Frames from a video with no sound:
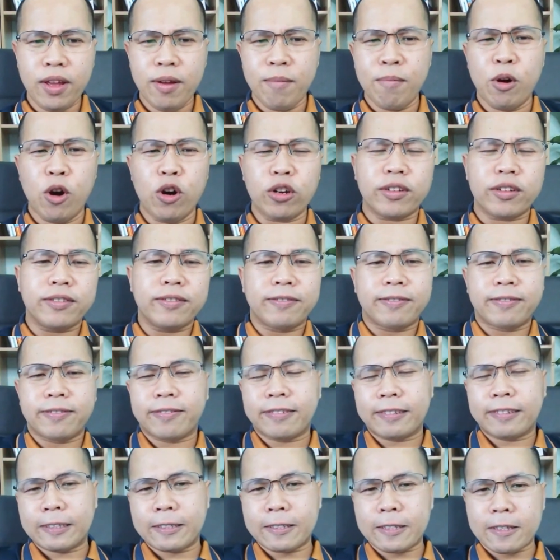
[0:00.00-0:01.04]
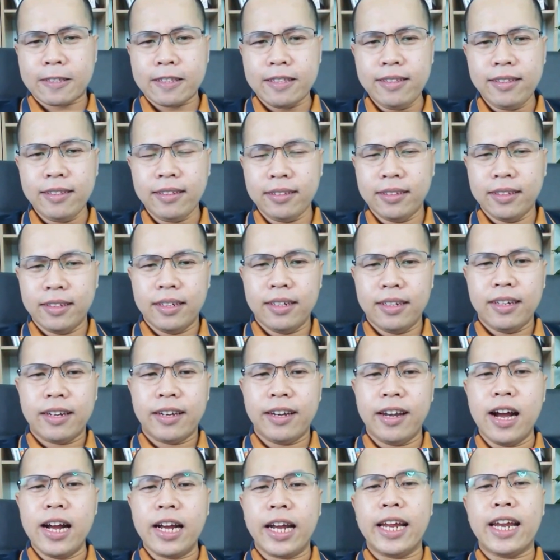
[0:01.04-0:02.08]
1.
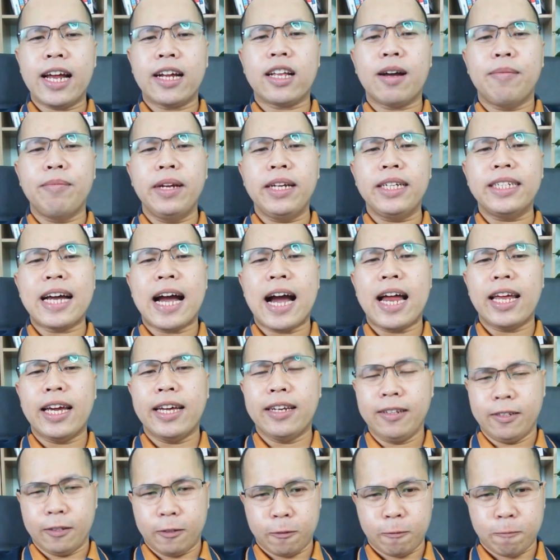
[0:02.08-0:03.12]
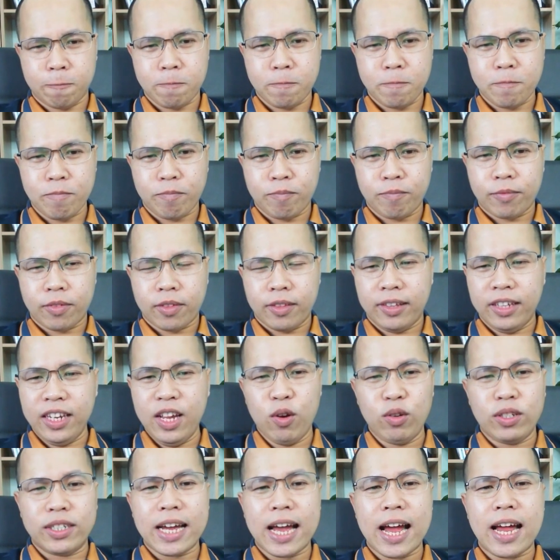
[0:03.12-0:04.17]
Nâng kỹ năng thẩm định giá lên,
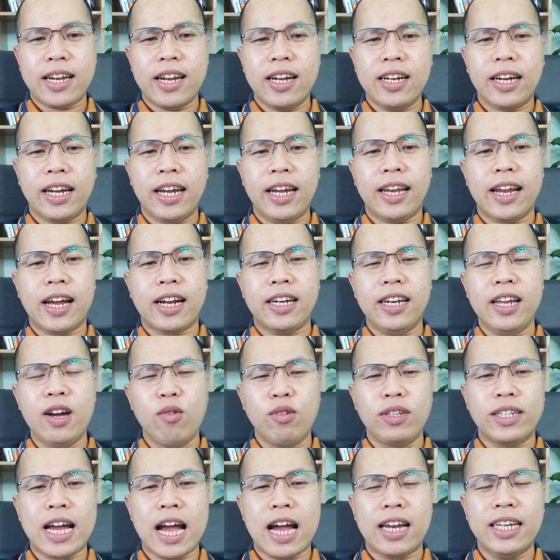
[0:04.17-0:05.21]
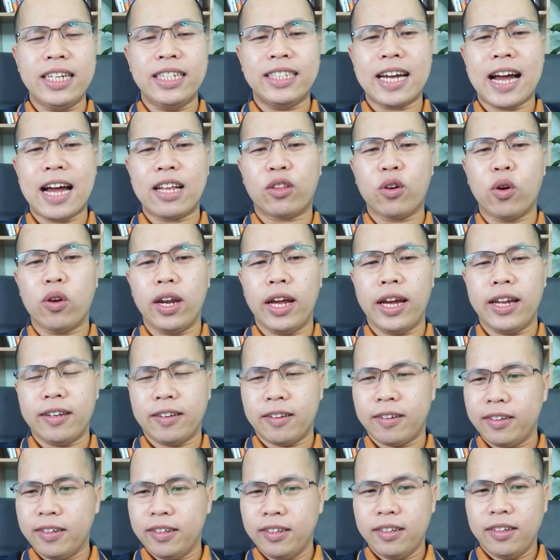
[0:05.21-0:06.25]
nâng kỹ năng điều tra định giá tốt lên.
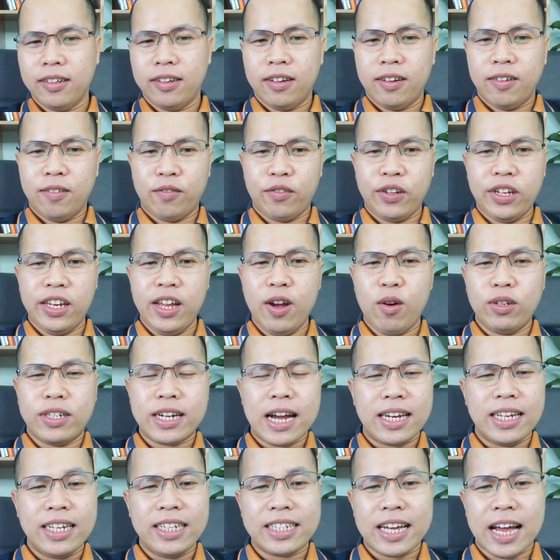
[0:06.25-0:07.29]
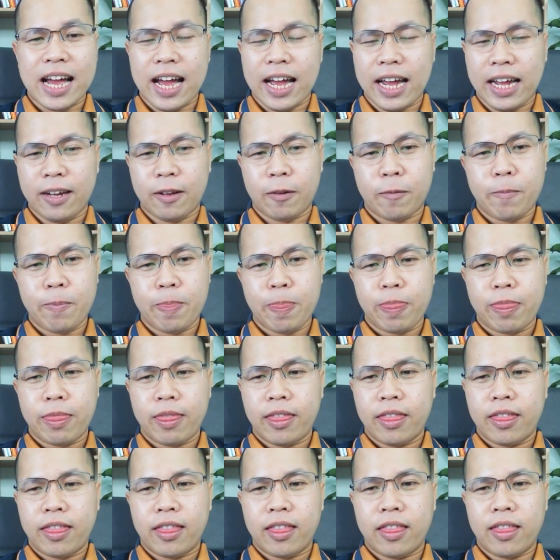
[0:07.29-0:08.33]
Vì điều tra định giá ấy,
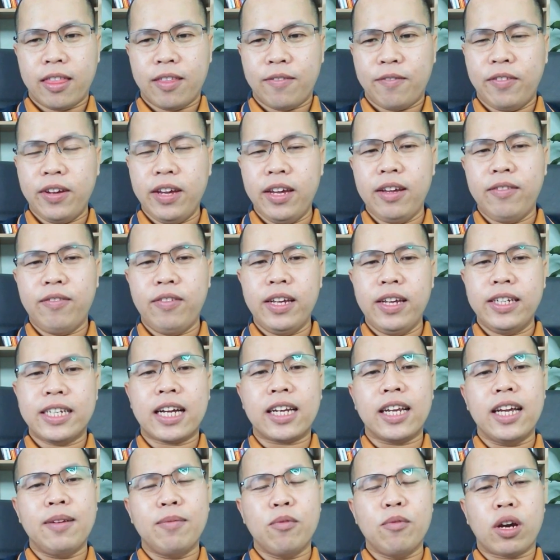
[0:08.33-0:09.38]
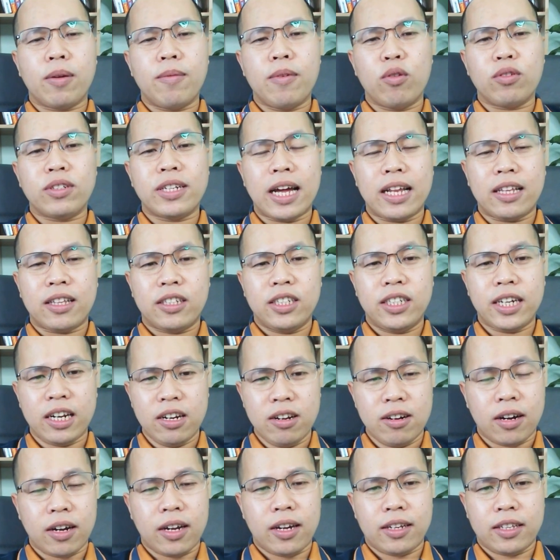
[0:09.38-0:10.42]
vì xác định một cái bất động sản chất
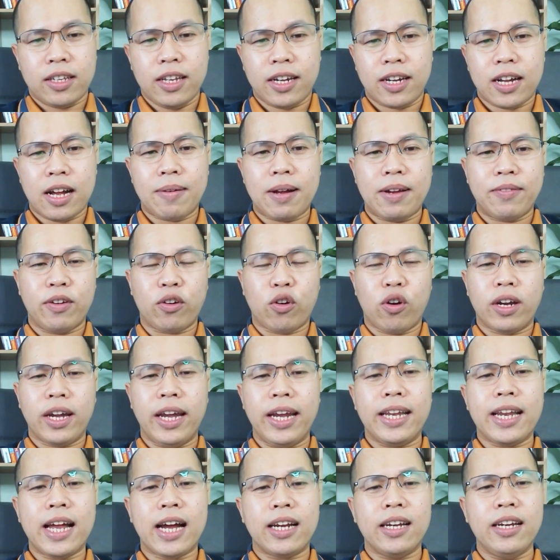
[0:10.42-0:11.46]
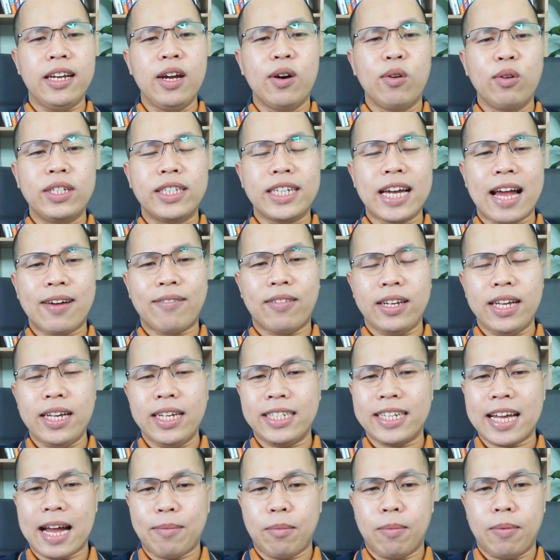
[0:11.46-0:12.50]
lượng ấy, thì các bạn phải có kỹ năng điều tra và
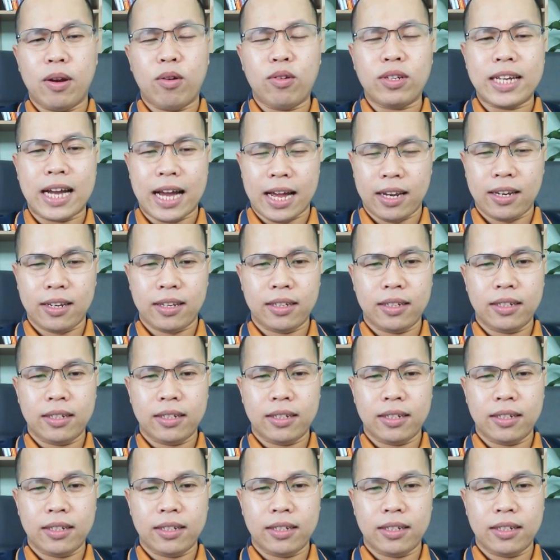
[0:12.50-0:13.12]
định giá bất động sản.